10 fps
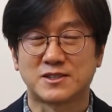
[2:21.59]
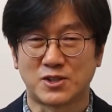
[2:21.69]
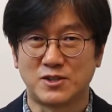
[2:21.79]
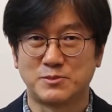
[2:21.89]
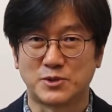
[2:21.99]

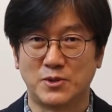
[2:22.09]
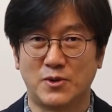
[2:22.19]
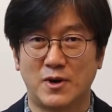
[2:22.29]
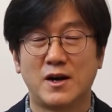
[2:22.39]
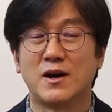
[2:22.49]

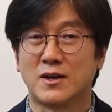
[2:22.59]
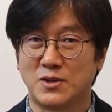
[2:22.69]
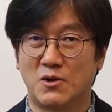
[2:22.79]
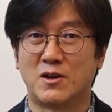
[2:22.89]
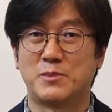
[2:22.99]
처음으로
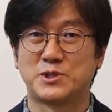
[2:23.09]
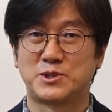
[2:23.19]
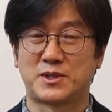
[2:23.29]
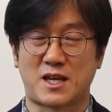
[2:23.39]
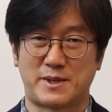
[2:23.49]
영어
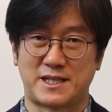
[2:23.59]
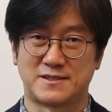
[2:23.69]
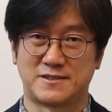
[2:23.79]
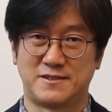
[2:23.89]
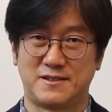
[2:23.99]
버전으로
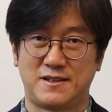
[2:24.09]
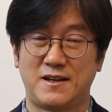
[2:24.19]
개발해서